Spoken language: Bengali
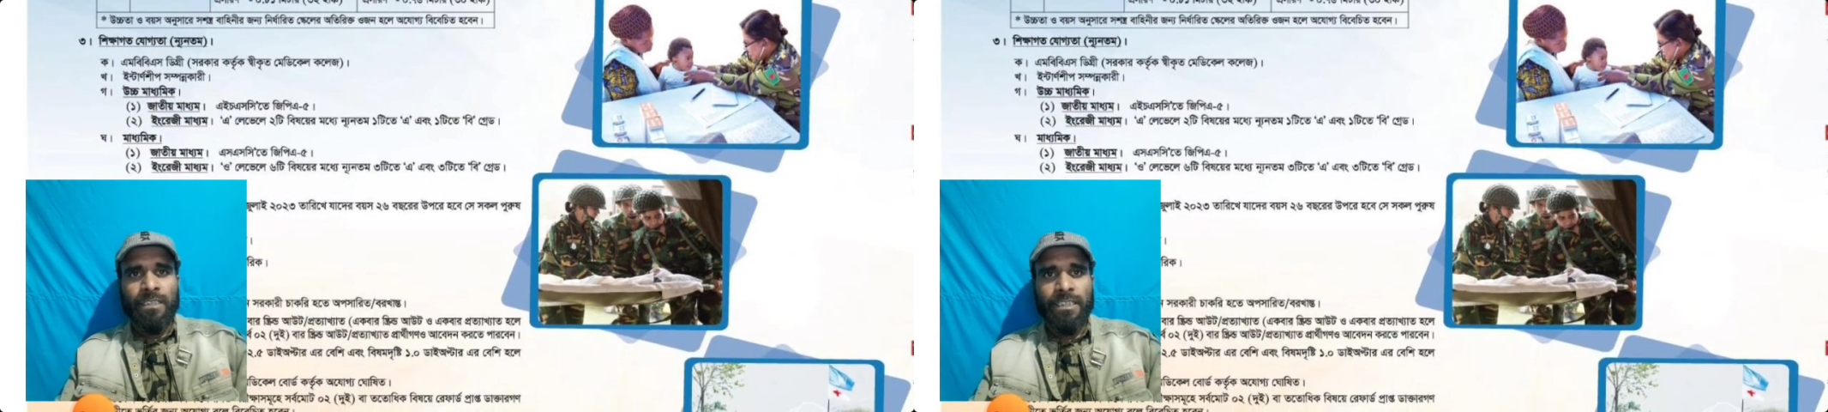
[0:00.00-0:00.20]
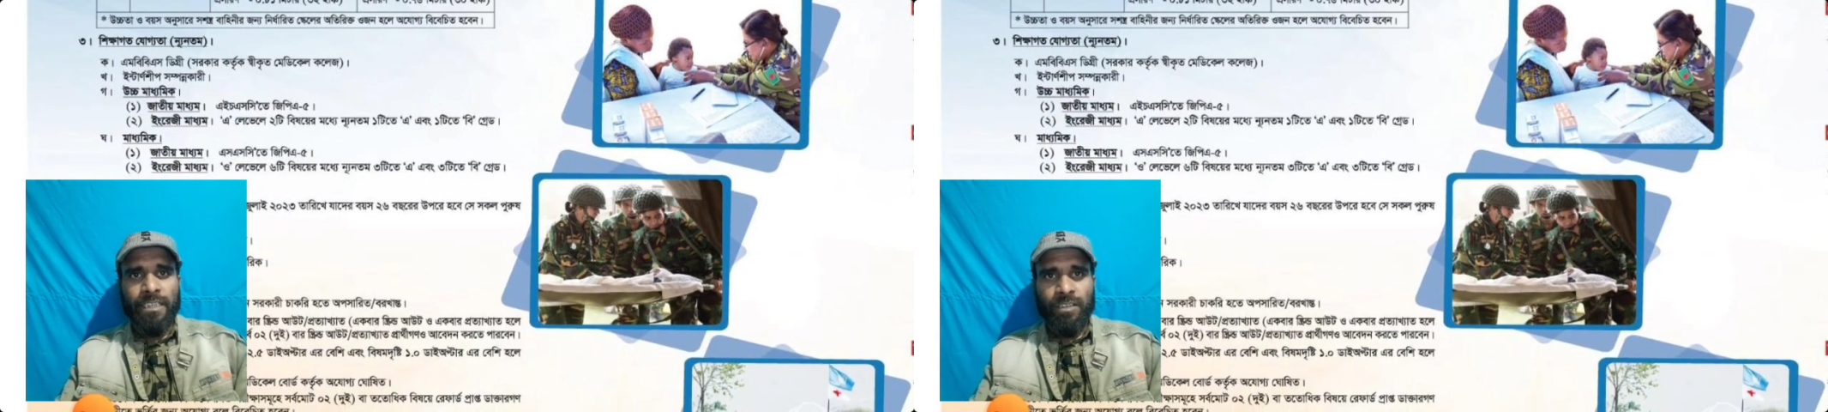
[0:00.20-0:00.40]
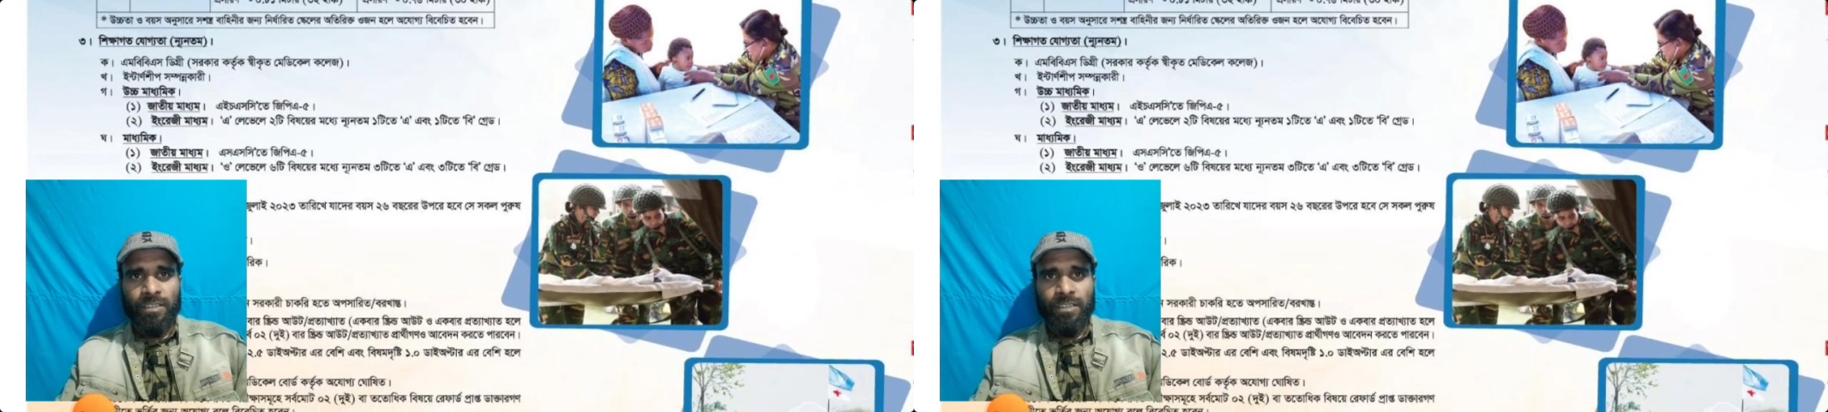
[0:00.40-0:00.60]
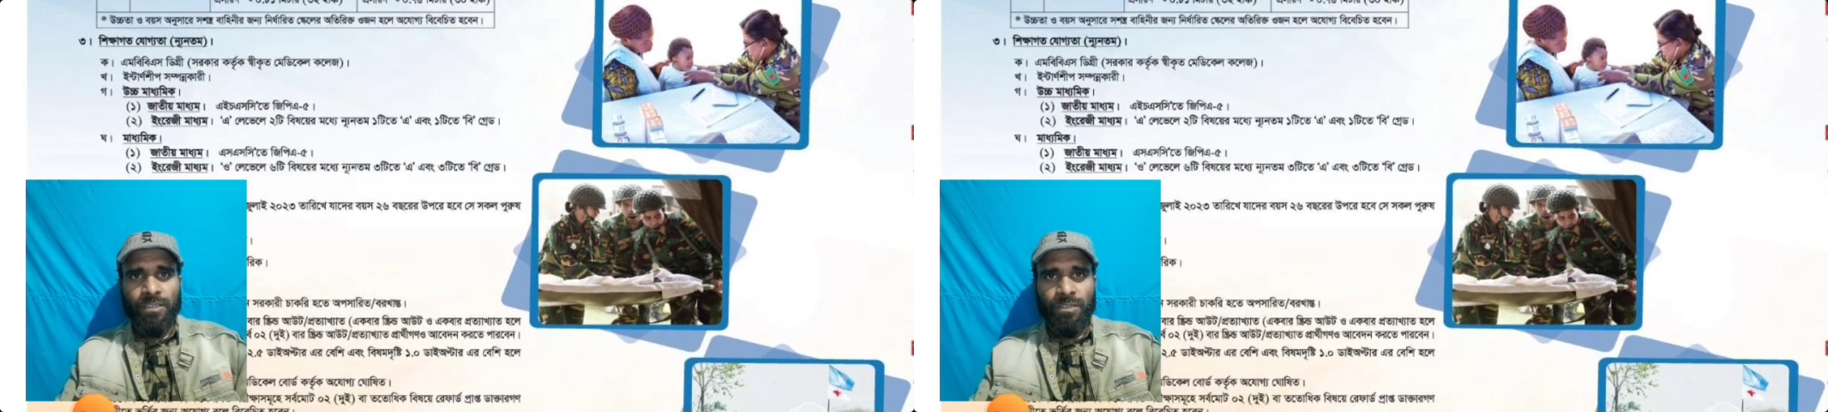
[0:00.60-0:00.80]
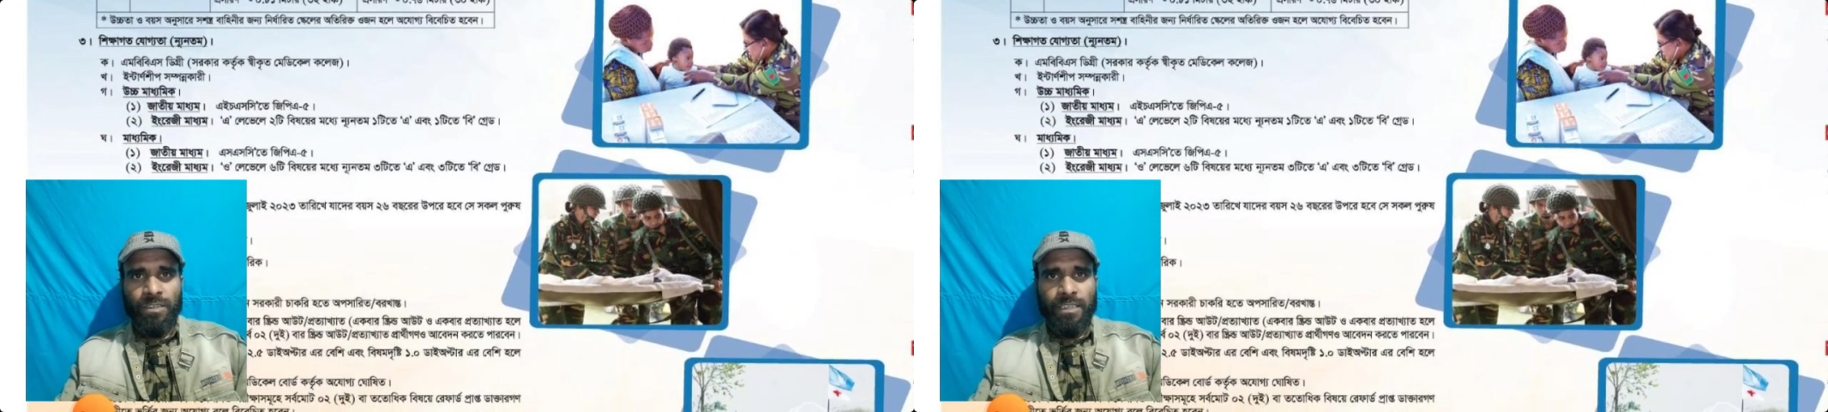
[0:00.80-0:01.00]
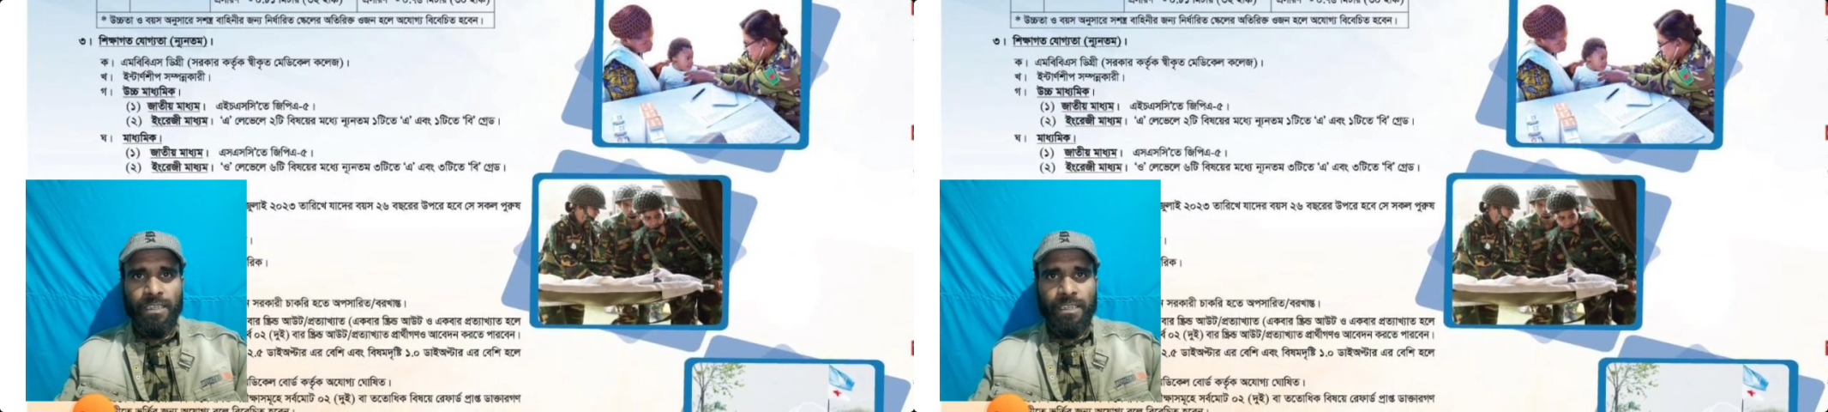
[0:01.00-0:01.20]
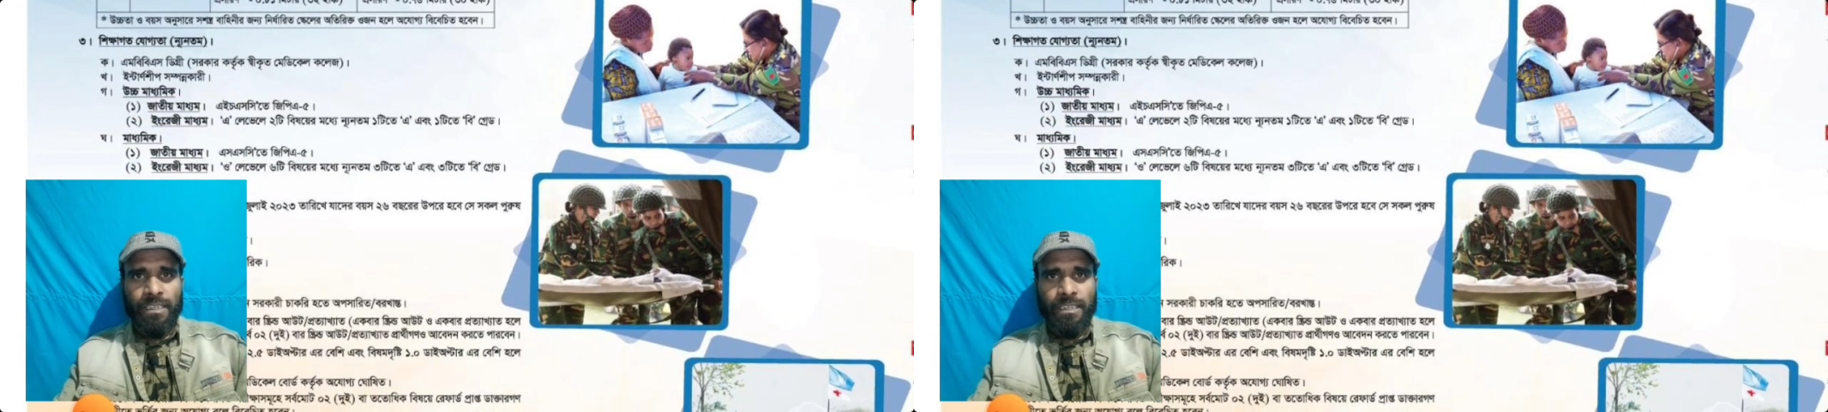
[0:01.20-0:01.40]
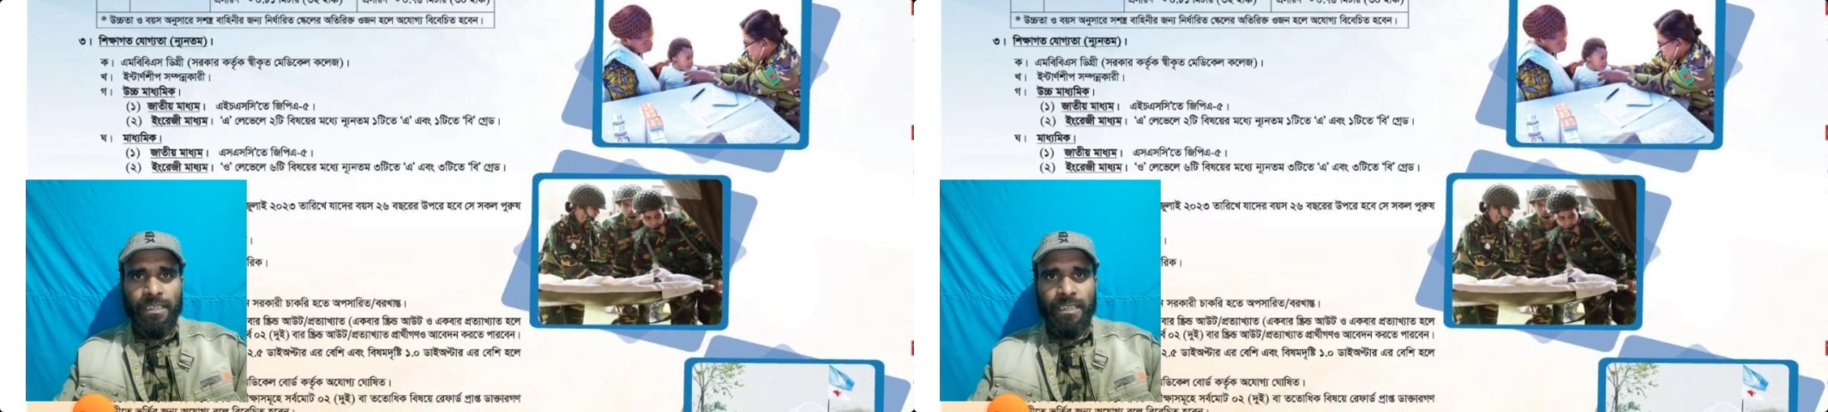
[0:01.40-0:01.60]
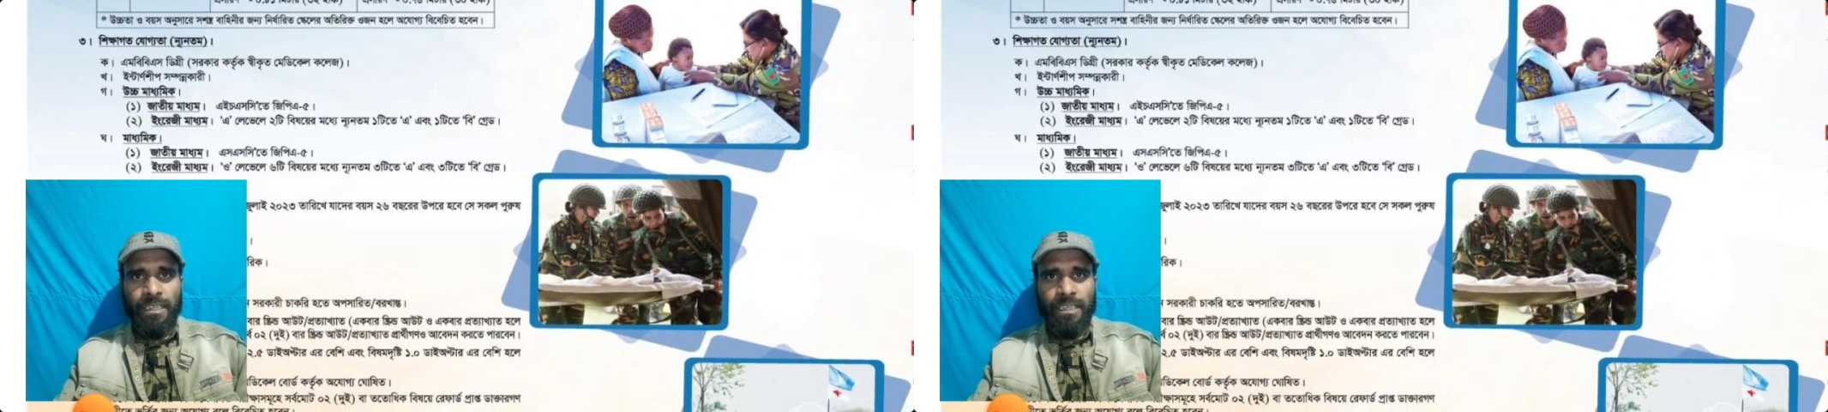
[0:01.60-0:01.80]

শিক্ষাগত যোগ্যতার ক্ষেত্রে